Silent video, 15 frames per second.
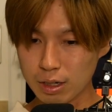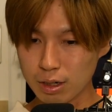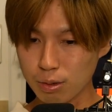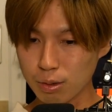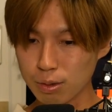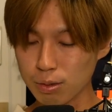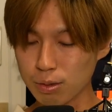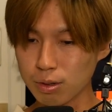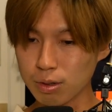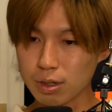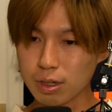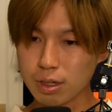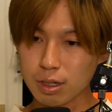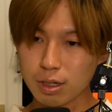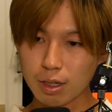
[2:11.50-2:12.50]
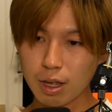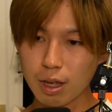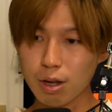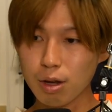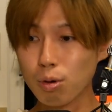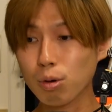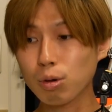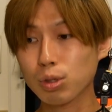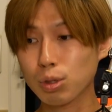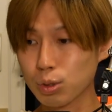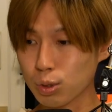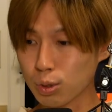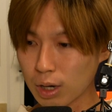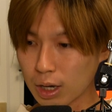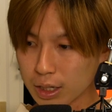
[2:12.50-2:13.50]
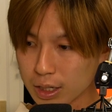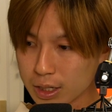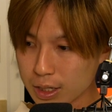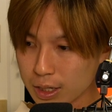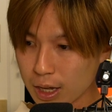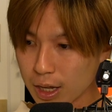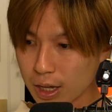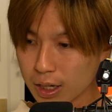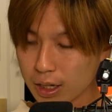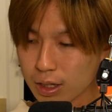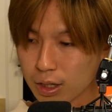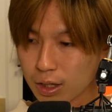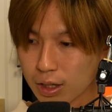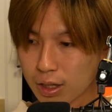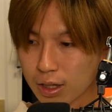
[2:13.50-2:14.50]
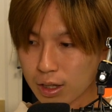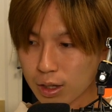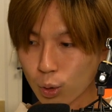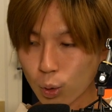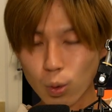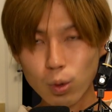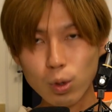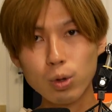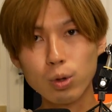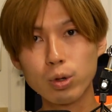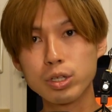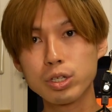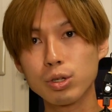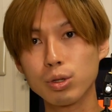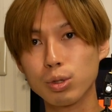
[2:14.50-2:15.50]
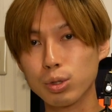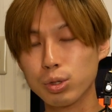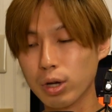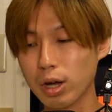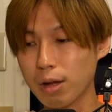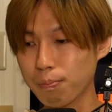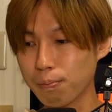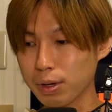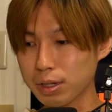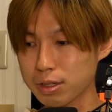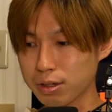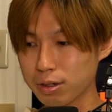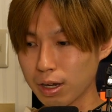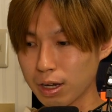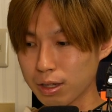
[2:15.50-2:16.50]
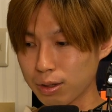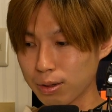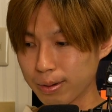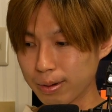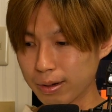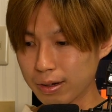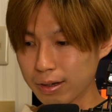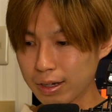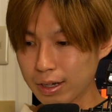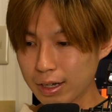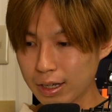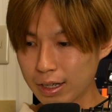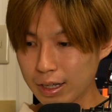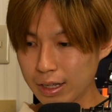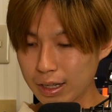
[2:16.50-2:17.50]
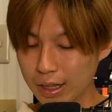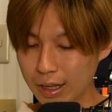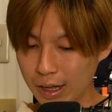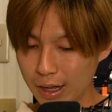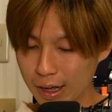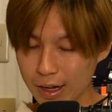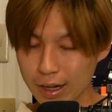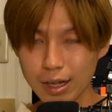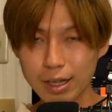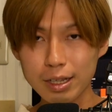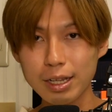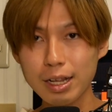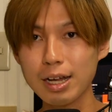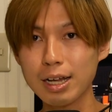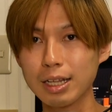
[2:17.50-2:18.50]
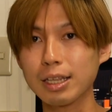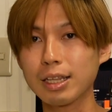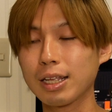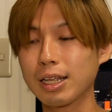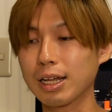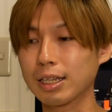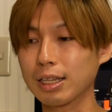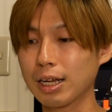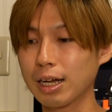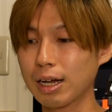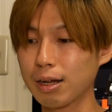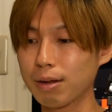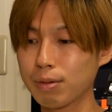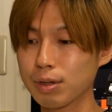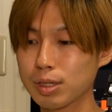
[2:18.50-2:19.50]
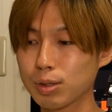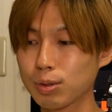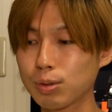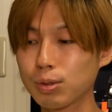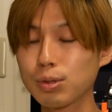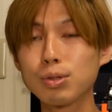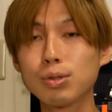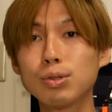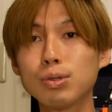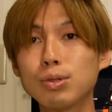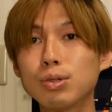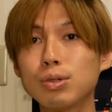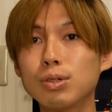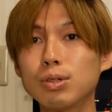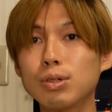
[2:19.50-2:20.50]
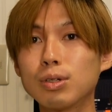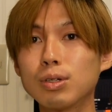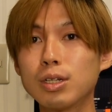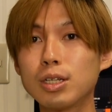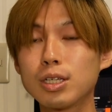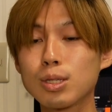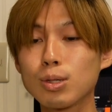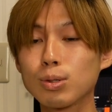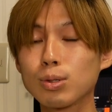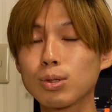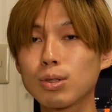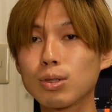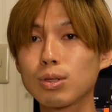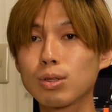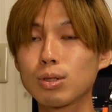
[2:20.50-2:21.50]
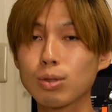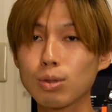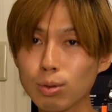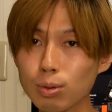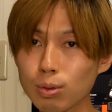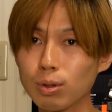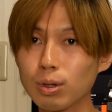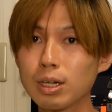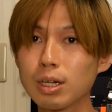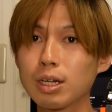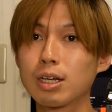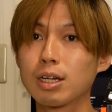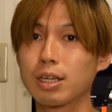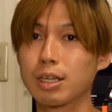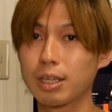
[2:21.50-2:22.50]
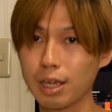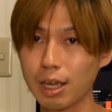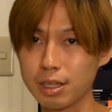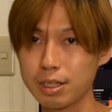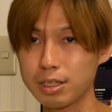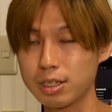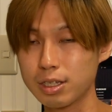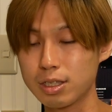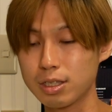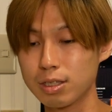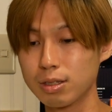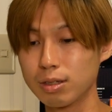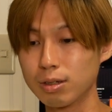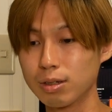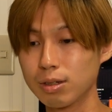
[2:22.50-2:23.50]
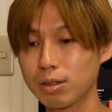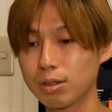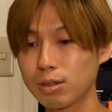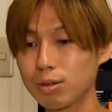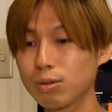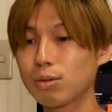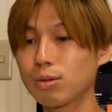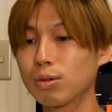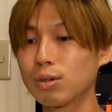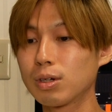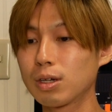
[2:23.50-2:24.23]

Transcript: この帝国図書館ですね東洋一の図書館やっぱ作らんとあかんなってなった、まあ、そういう理想と現実の